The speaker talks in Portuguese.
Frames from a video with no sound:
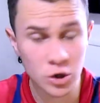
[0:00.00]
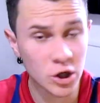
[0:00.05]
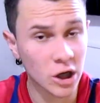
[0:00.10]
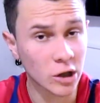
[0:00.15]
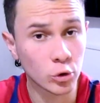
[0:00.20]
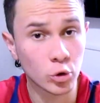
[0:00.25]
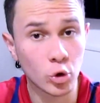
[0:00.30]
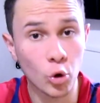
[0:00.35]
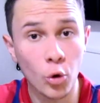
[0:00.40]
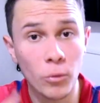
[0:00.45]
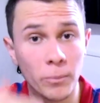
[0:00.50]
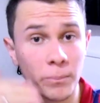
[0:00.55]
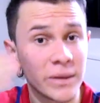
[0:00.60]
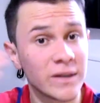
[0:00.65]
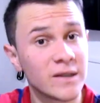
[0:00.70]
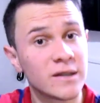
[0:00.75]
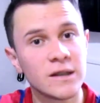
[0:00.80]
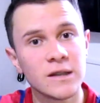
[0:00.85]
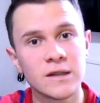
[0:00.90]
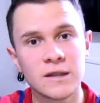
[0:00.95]
Já estou
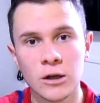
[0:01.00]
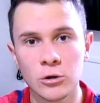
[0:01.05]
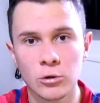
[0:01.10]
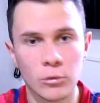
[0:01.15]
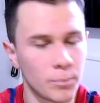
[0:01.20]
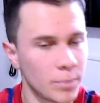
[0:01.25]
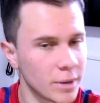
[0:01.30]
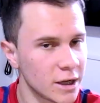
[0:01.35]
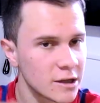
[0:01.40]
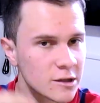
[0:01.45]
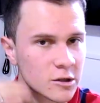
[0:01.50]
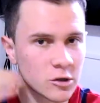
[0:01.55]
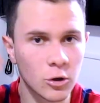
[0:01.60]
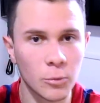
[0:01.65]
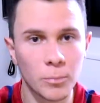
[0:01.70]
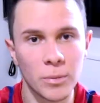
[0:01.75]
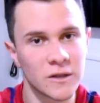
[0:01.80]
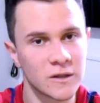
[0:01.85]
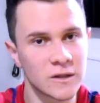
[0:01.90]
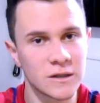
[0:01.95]
pesquisando preço,
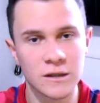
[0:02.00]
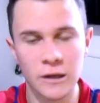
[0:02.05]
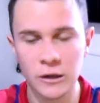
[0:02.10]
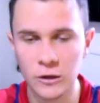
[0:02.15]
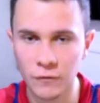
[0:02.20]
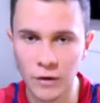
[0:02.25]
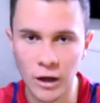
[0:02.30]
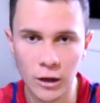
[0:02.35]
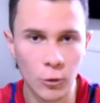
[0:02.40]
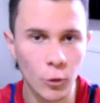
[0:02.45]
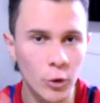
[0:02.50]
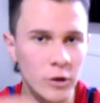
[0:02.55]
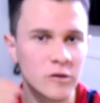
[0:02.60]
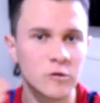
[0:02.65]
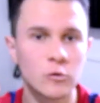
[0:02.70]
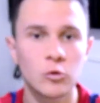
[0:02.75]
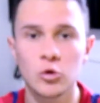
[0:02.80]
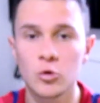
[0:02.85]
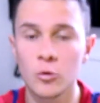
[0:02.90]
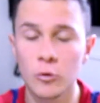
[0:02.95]
estou pesquisando valores,
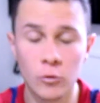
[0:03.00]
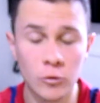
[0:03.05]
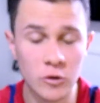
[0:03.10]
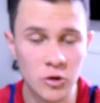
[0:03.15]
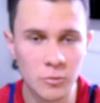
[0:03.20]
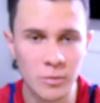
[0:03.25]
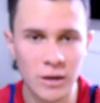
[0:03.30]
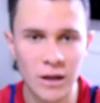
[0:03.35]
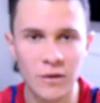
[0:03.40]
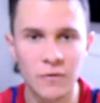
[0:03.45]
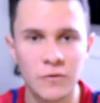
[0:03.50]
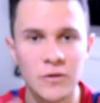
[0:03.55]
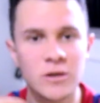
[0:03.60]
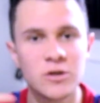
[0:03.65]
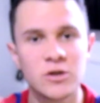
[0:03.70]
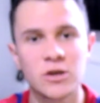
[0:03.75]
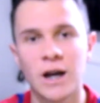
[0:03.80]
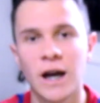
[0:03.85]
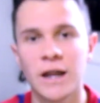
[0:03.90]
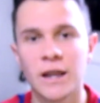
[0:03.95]

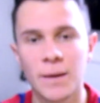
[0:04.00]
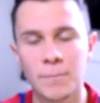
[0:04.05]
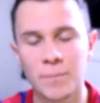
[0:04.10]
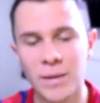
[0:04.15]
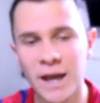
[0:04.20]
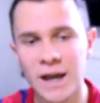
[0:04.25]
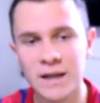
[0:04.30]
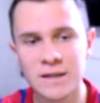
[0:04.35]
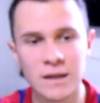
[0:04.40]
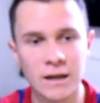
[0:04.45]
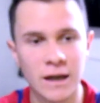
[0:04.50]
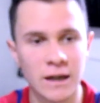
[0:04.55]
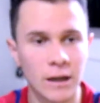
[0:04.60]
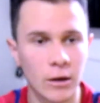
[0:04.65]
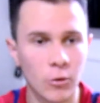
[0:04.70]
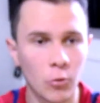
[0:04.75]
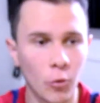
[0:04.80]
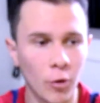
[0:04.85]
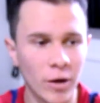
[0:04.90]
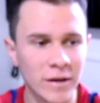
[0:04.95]
custo-benefício de cada peça,
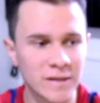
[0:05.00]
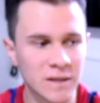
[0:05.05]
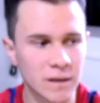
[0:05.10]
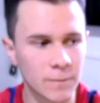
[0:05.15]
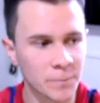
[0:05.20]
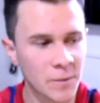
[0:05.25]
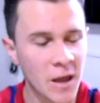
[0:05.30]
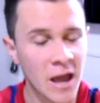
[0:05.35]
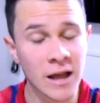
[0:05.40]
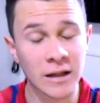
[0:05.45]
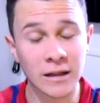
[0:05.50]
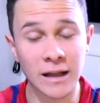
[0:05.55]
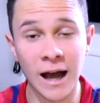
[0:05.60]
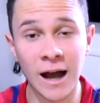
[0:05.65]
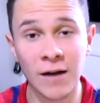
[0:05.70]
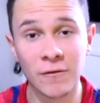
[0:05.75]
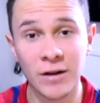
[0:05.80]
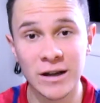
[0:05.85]
cada coisa, tá?